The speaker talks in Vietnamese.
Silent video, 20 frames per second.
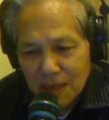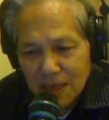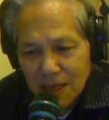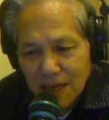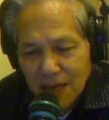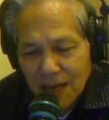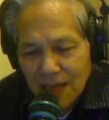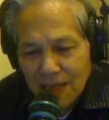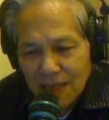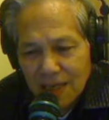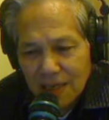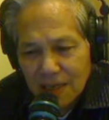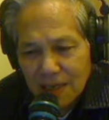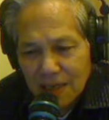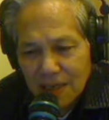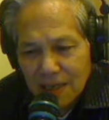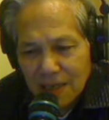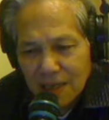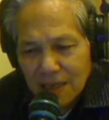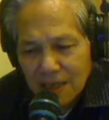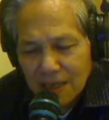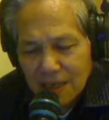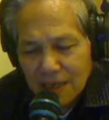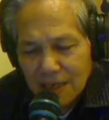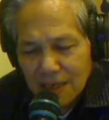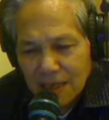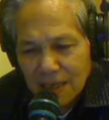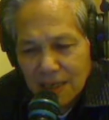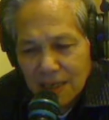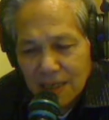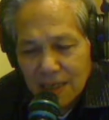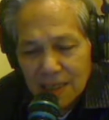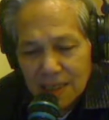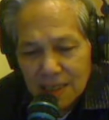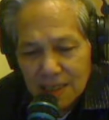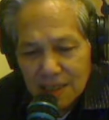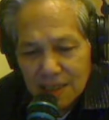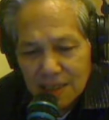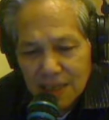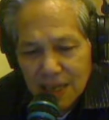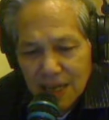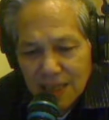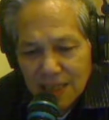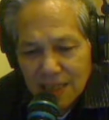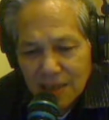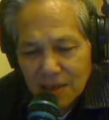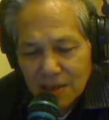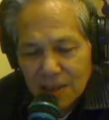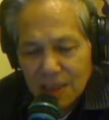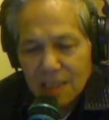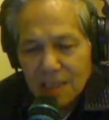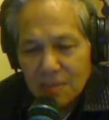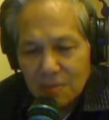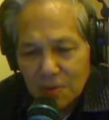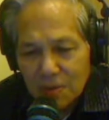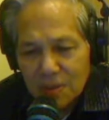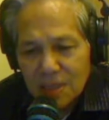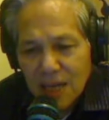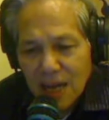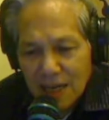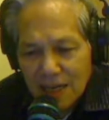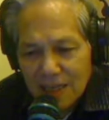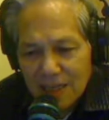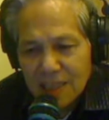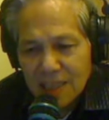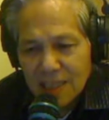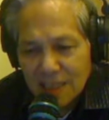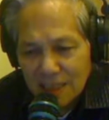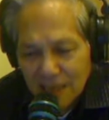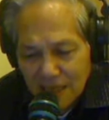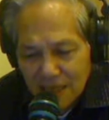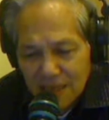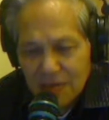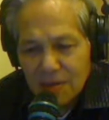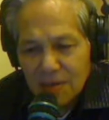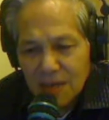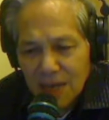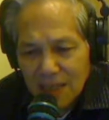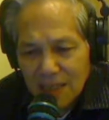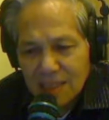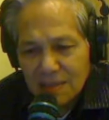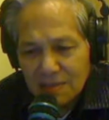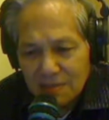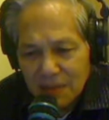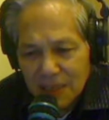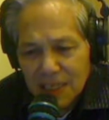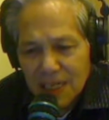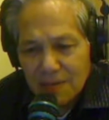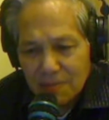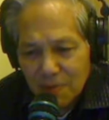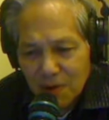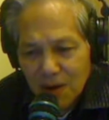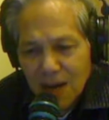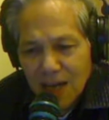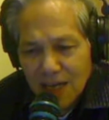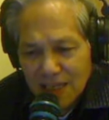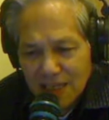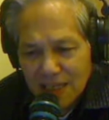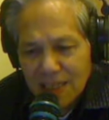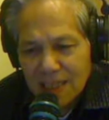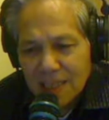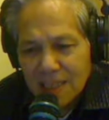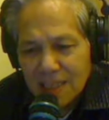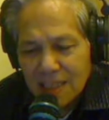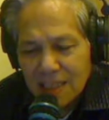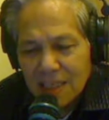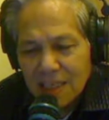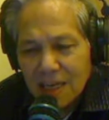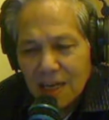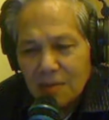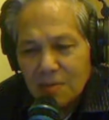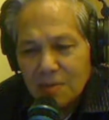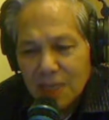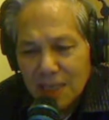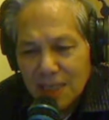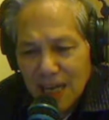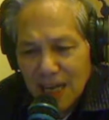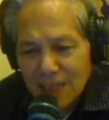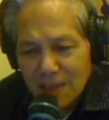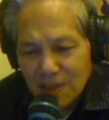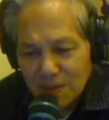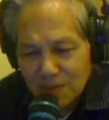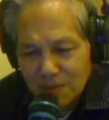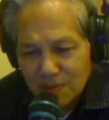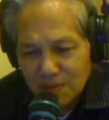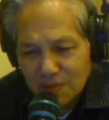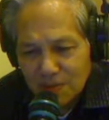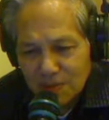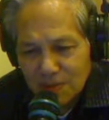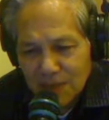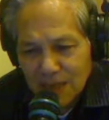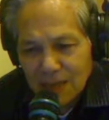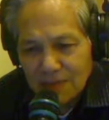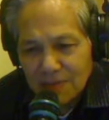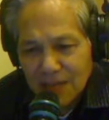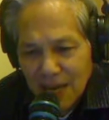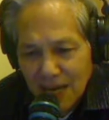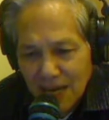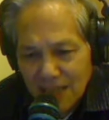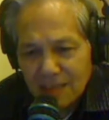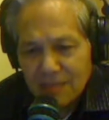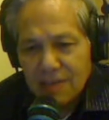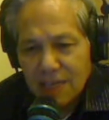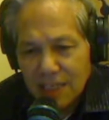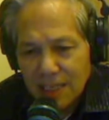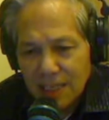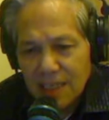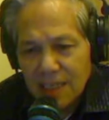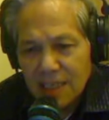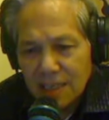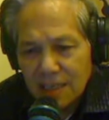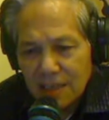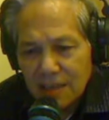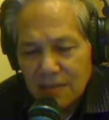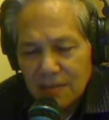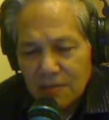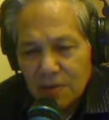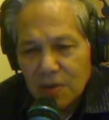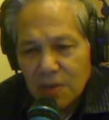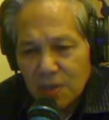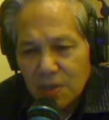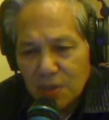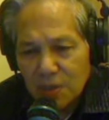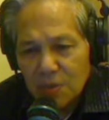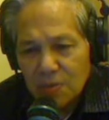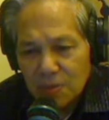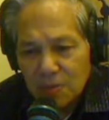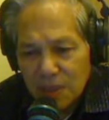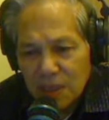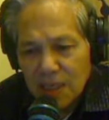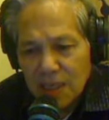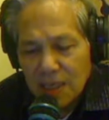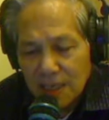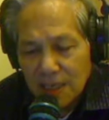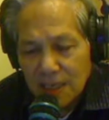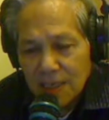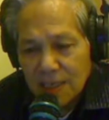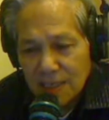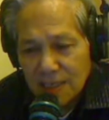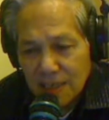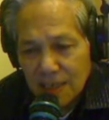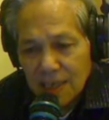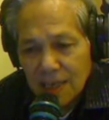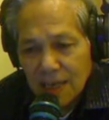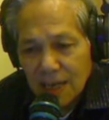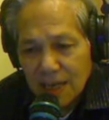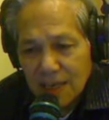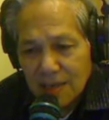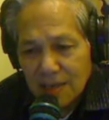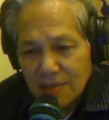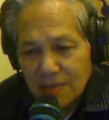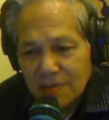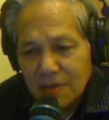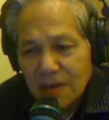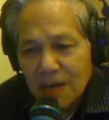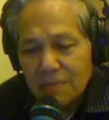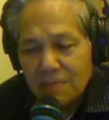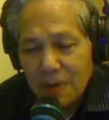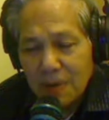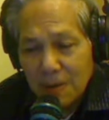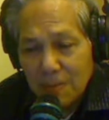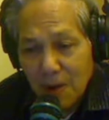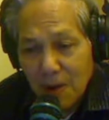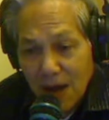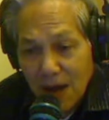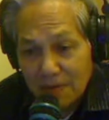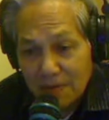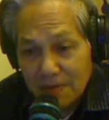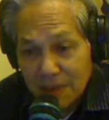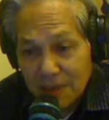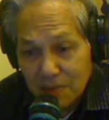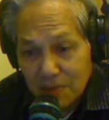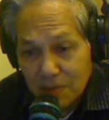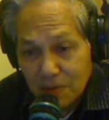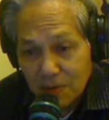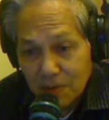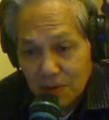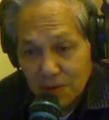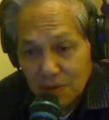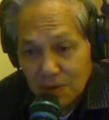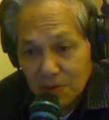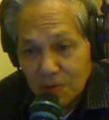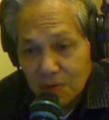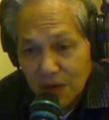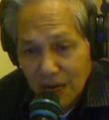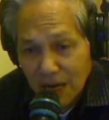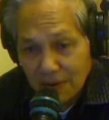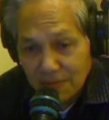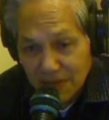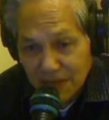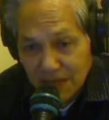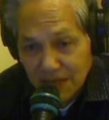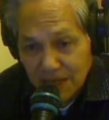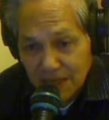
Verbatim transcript: các cái uh, người ca sĩ có tiền đến quốc gia thấy có ca sĩ ở Việt Nam qua hát thì không nên hát chung tại vì hát như vậy á, vô hình chung là là hợp pháp hóa việc của chúng nó làm việc